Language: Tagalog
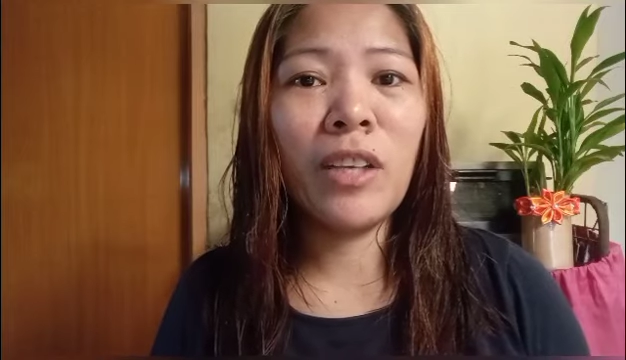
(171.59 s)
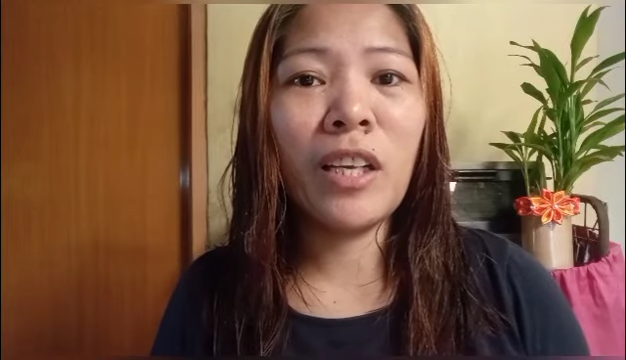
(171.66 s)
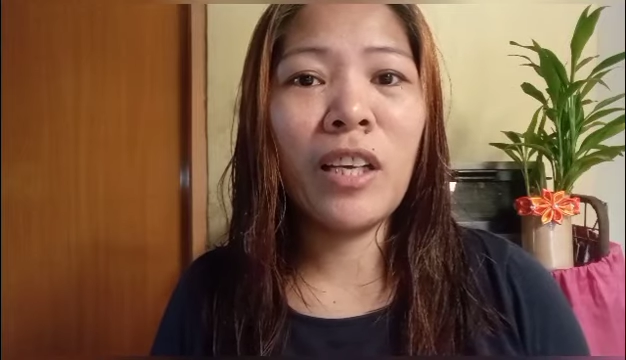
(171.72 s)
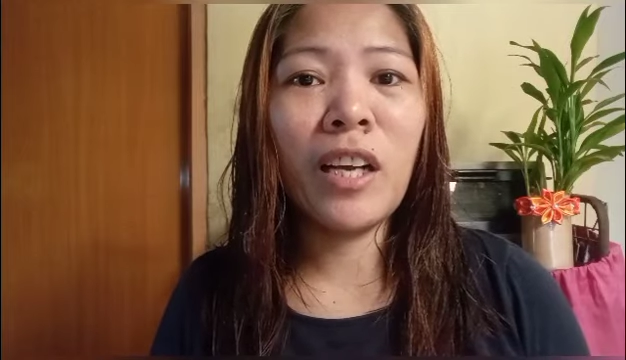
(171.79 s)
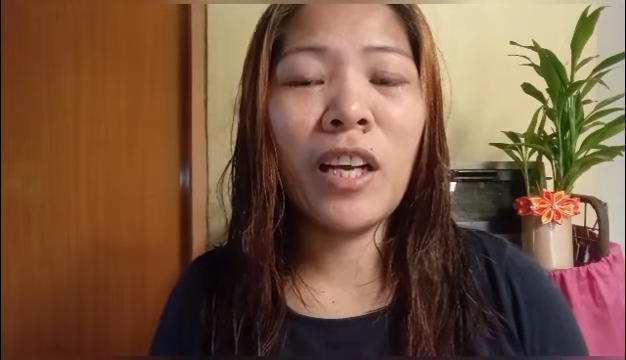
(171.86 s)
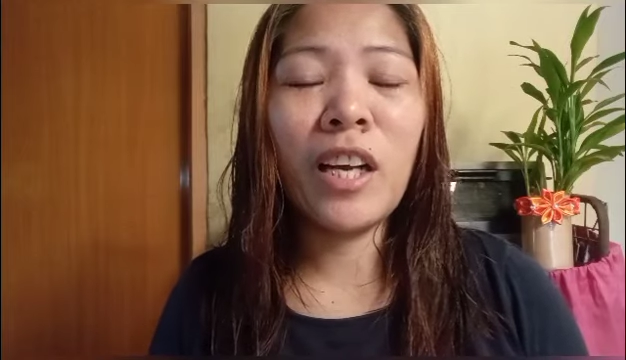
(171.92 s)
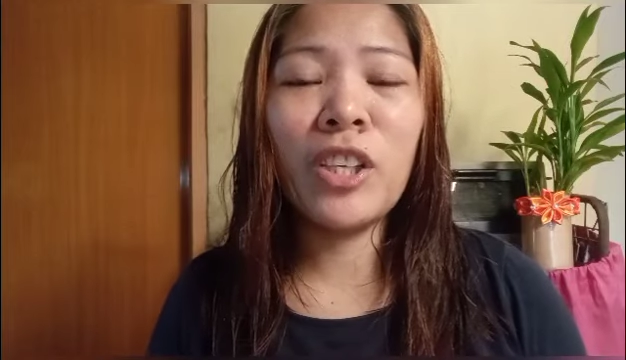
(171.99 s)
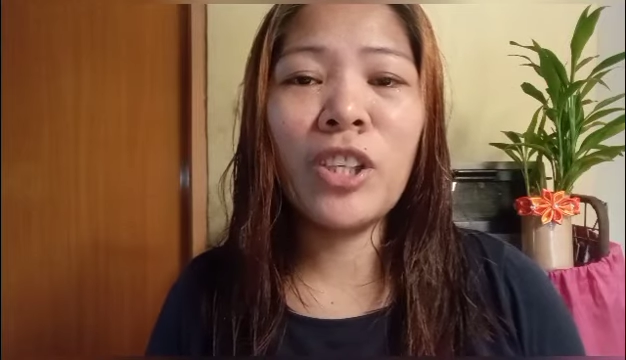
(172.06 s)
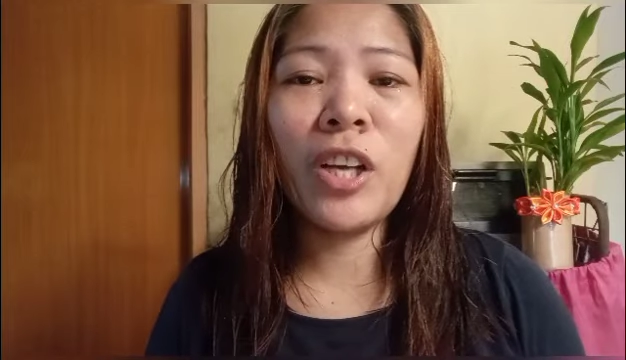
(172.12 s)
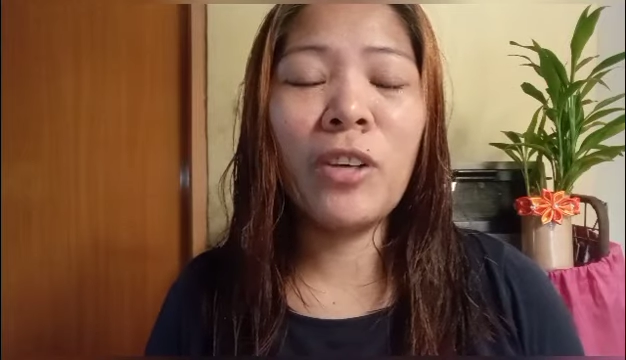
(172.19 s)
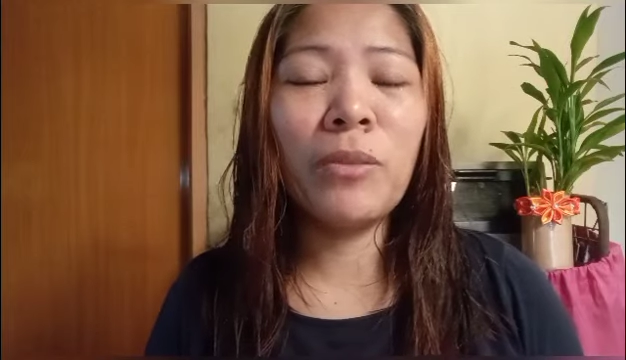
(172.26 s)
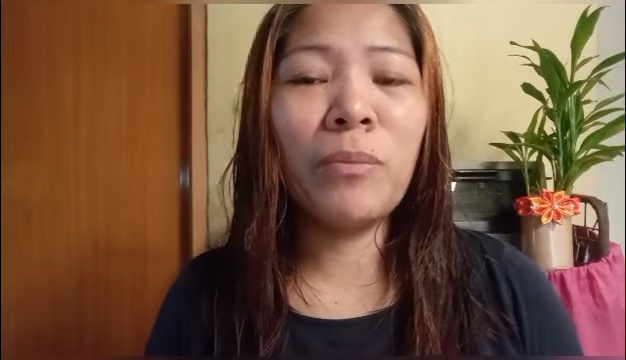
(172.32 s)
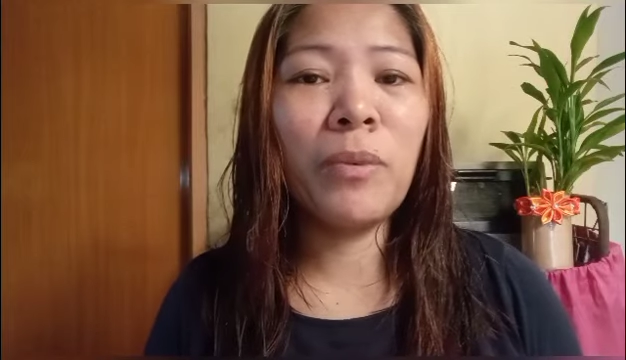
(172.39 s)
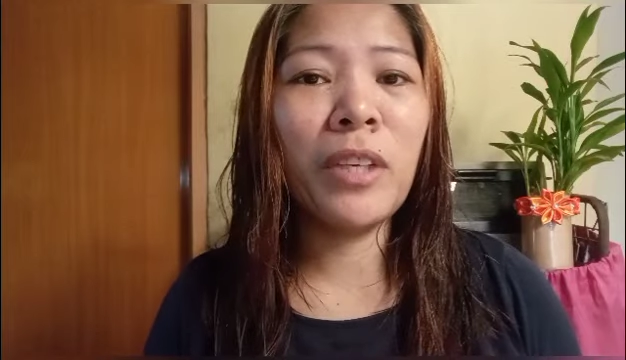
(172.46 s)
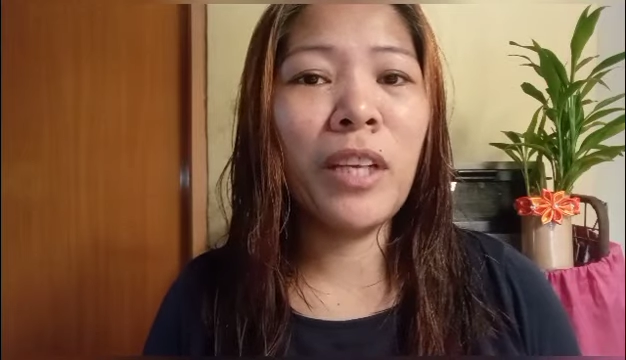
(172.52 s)
ika-cash
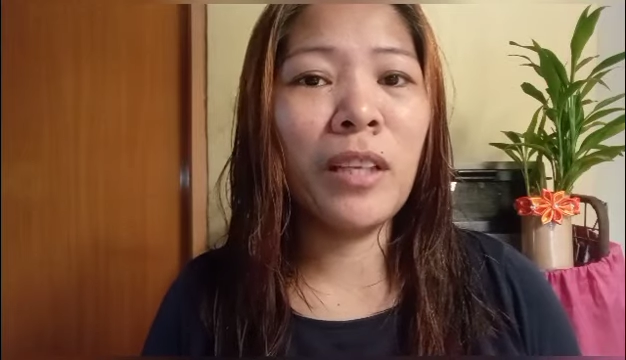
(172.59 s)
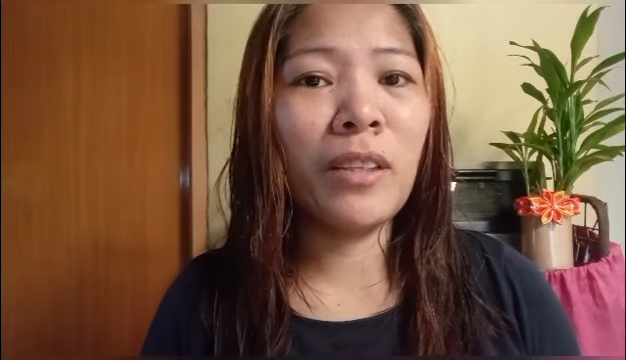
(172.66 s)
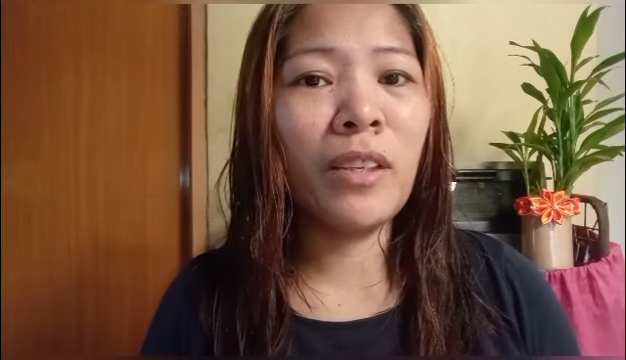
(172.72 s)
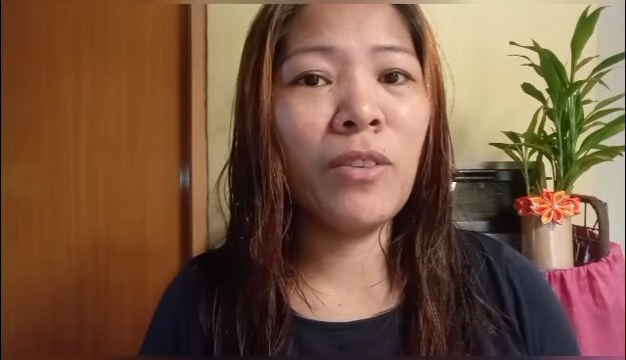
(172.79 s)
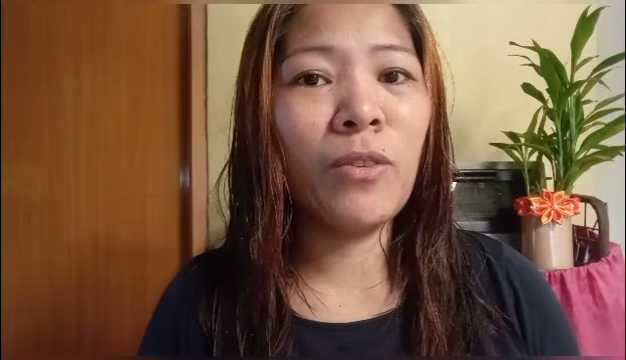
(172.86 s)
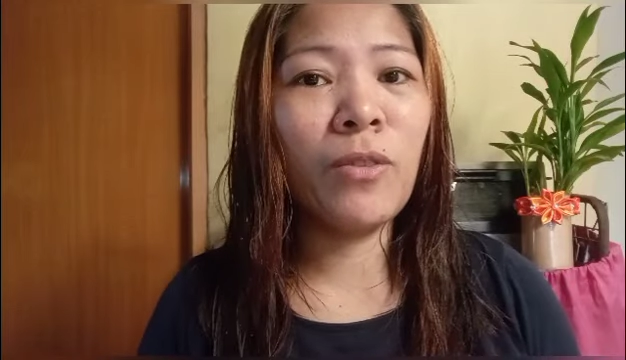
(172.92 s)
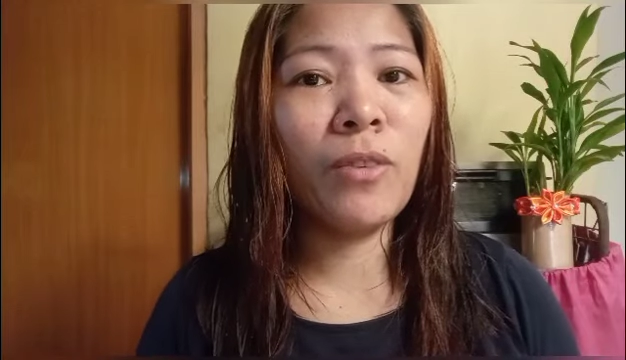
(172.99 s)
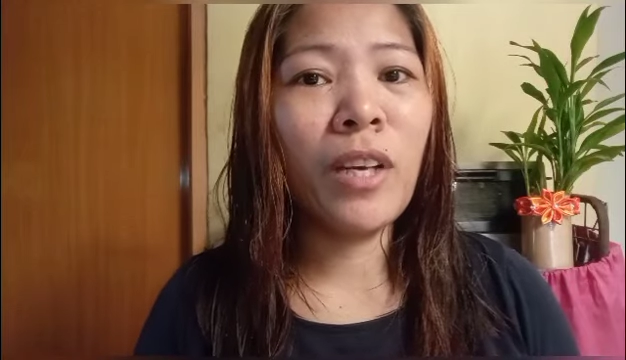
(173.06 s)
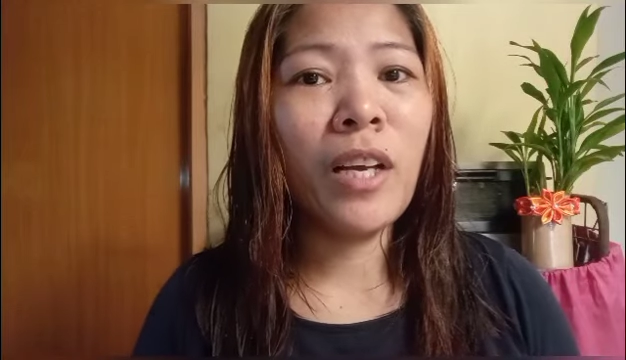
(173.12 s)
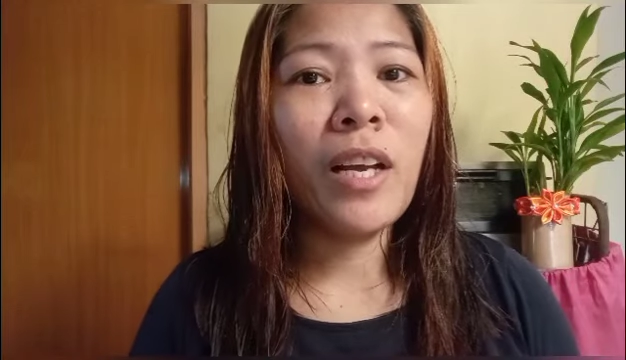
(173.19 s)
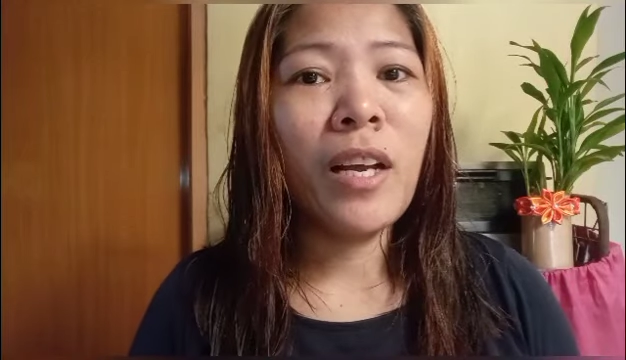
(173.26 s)
out po natin yung